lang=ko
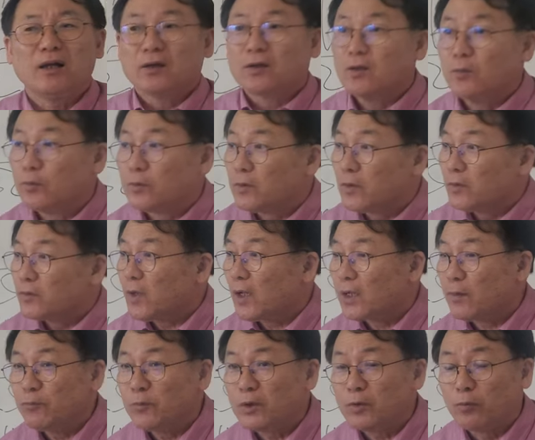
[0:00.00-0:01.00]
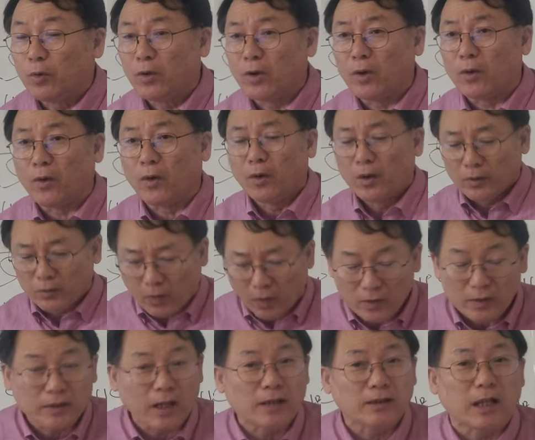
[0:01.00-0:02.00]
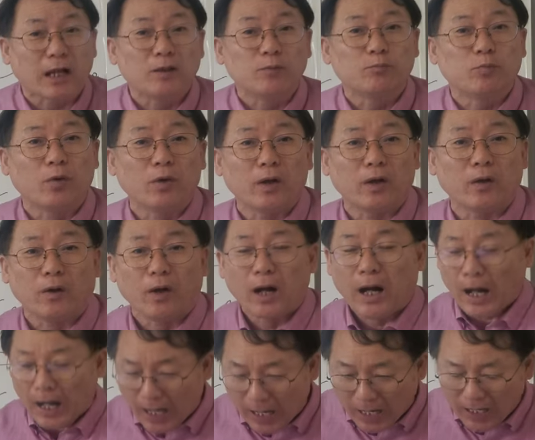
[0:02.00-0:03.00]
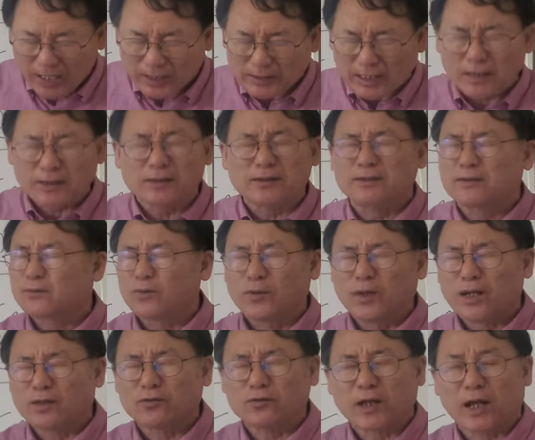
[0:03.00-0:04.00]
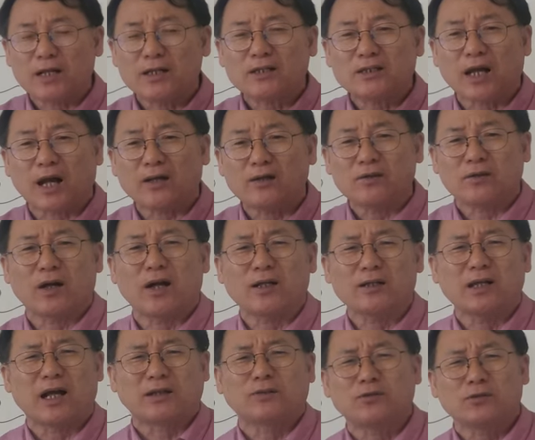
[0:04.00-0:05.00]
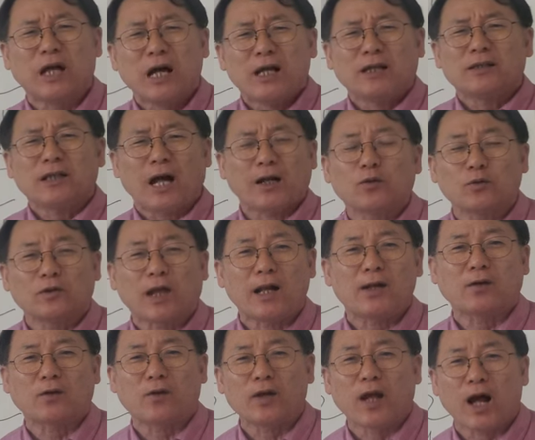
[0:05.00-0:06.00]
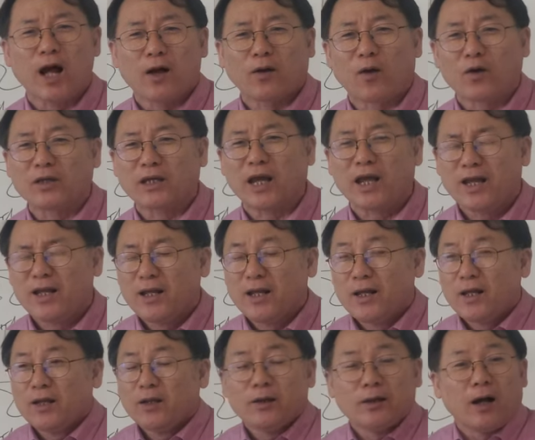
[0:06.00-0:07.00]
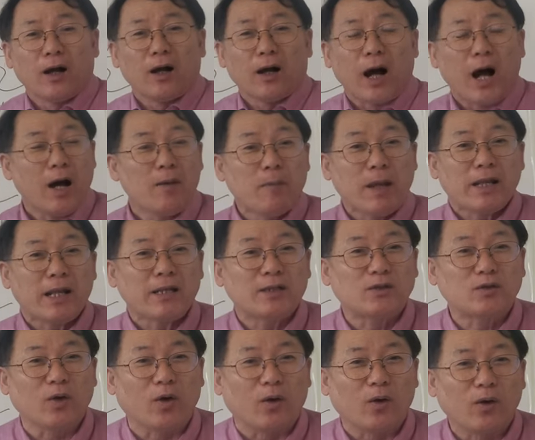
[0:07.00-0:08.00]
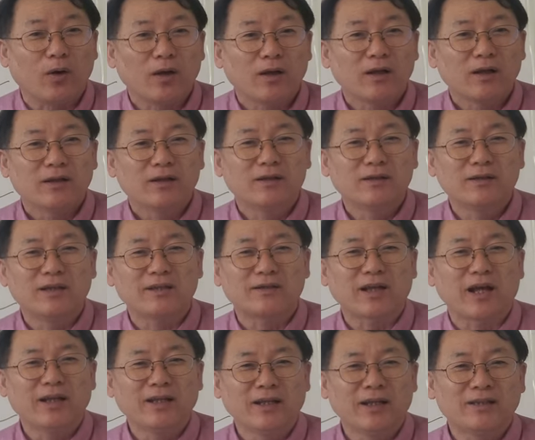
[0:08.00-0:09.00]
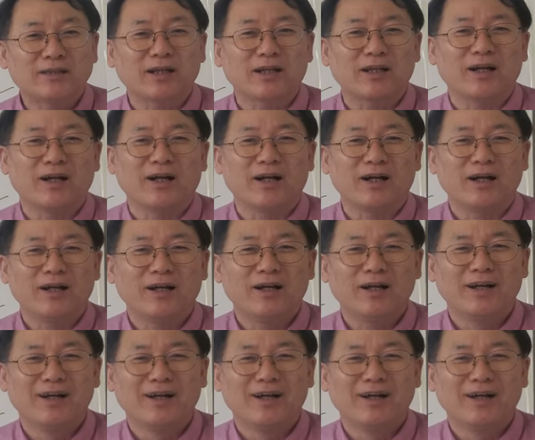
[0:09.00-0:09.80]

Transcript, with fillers: 그러면 사람들이 뭐예요 더 이상 나는 뭐예요 아 나는 노예로 살지 않을 거야 나도 나로 살 거야 거기에 아멘 했죠 그때 사인했잖아.